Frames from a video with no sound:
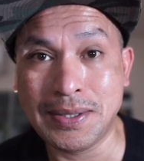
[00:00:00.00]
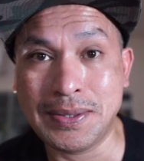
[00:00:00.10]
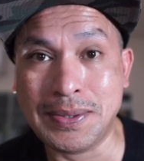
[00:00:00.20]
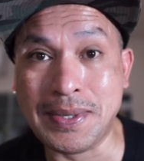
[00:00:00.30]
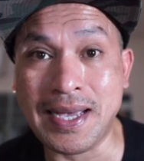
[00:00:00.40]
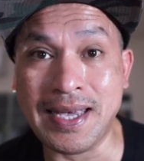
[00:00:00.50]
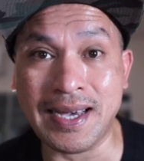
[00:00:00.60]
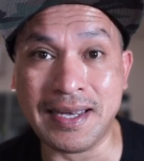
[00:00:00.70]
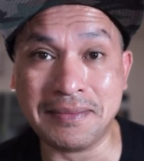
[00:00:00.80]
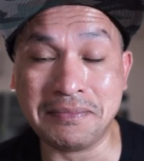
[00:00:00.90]
So
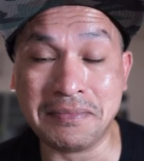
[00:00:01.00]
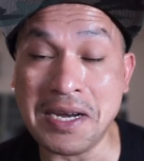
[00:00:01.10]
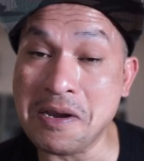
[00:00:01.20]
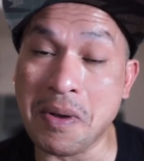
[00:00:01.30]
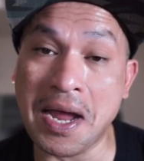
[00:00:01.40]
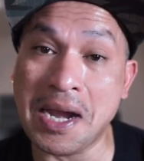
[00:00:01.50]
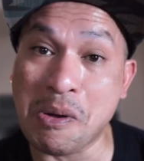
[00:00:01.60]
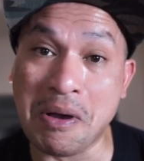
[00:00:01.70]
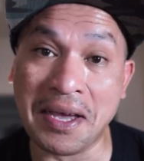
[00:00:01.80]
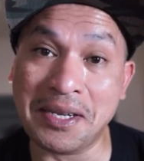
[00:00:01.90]
kaya, naniniwala
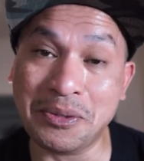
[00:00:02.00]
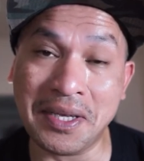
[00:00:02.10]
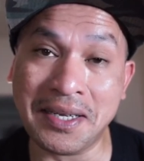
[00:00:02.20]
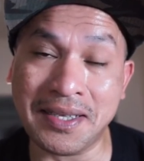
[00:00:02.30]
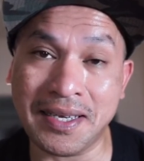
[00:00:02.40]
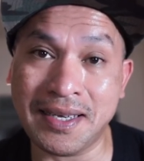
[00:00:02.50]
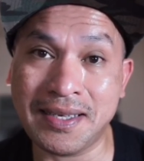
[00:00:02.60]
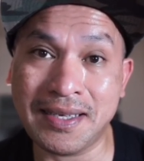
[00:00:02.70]
ko kay Duterte.